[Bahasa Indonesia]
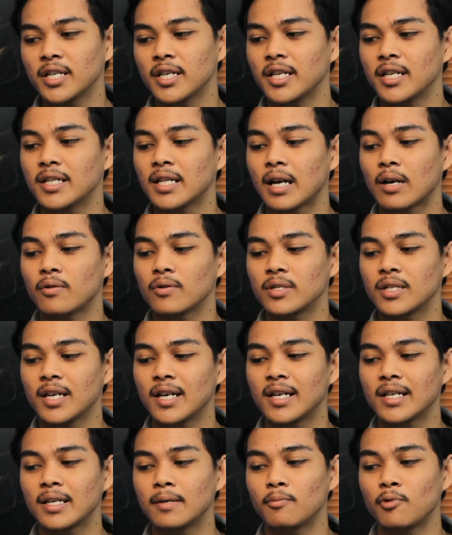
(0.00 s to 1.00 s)
jadi
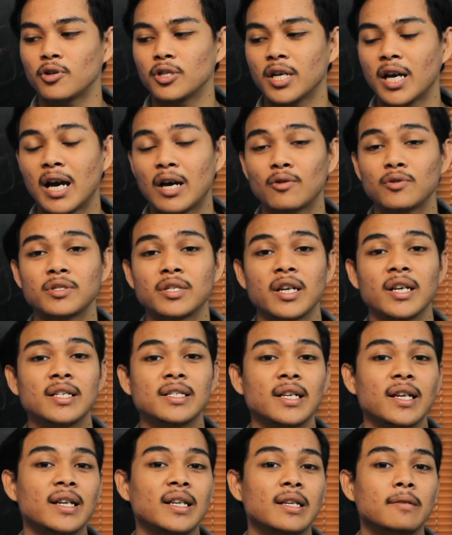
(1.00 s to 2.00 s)
takutnya keyboardnya harus
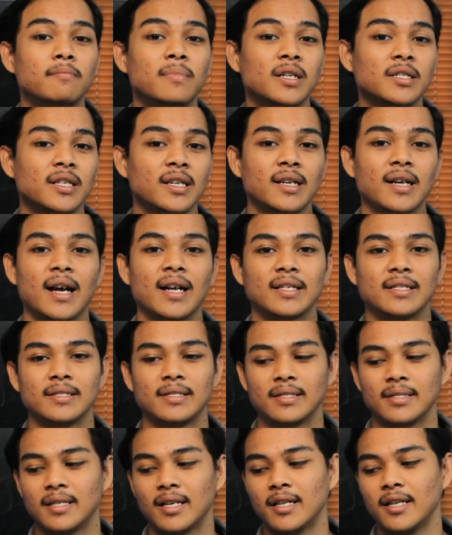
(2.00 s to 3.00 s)
sering-sering dibersihkan
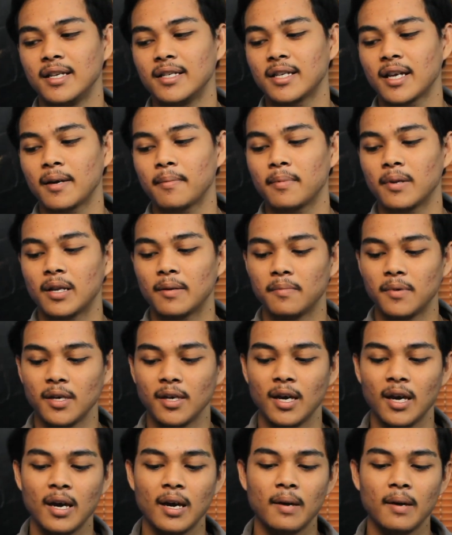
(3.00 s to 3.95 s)
jadi saya lebih